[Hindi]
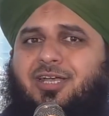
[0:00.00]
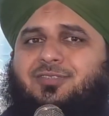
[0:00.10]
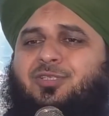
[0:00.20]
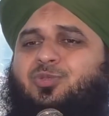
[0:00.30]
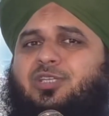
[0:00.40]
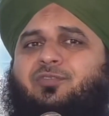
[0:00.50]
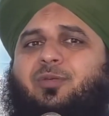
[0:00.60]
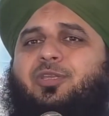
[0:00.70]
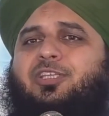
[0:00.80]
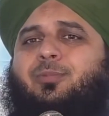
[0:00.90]
हज़रत उजाफा
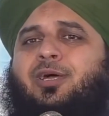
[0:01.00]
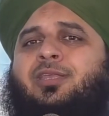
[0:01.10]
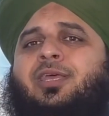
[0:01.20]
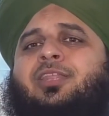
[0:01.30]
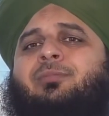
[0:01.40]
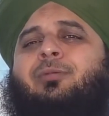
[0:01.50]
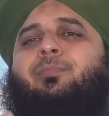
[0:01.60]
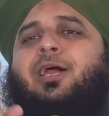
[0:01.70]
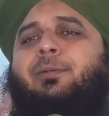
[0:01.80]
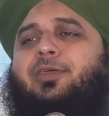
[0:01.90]
बिन यमान कहते हैं मैं
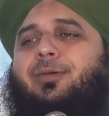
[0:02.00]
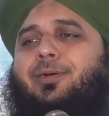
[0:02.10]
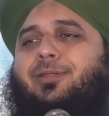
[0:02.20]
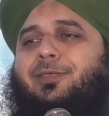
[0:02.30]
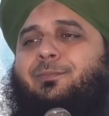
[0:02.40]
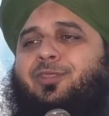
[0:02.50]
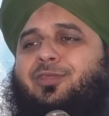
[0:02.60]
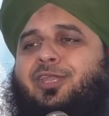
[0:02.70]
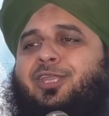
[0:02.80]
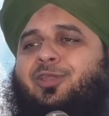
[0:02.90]
बाप के मरने पर
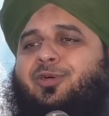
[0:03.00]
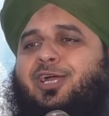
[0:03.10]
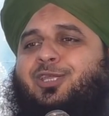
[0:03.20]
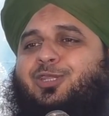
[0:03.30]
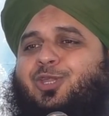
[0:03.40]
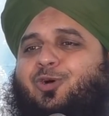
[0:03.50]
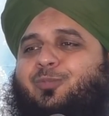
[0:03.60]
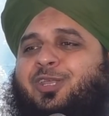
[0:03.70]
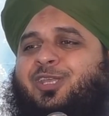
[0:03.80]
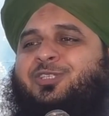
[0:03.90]
इतना नहीं रोया जितना
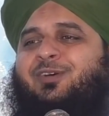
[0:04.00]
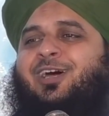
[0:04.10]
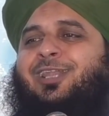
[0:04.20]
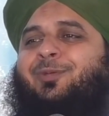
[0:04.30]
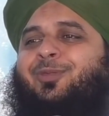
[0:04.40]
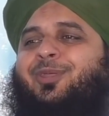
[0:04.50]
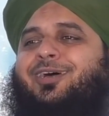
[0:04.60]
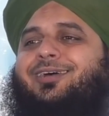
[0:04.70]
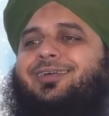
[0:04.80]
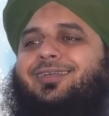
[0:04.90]
उमर के सवाल पर
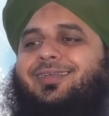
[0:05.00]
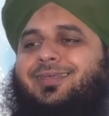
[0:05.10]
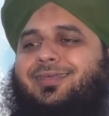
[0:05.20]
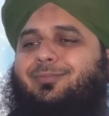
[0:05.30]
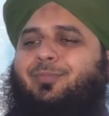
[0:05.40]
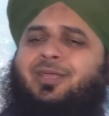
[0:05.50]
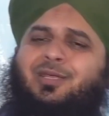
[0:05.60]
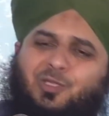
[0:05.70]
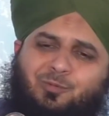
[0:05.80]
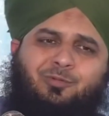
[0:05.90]
रोया मैं
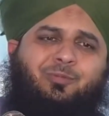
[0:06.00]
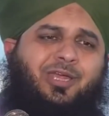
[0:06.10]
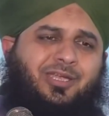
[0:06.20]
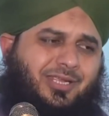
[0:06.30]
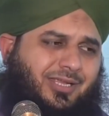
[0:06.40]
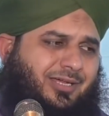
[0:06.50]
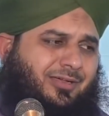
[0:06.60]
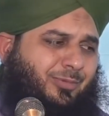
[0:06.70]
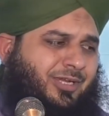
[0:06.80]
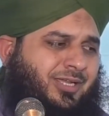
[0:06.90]
कदमों में बैठ गया
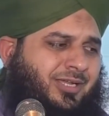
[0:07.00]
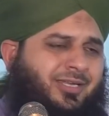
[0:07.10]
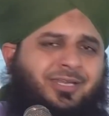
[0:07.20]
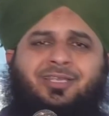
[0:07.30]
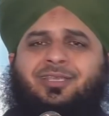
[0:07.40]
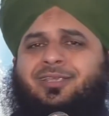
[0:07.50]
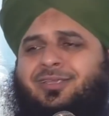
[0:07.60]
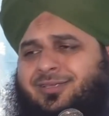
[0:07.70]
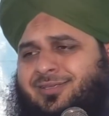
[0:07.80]
मैंने कहा नहीं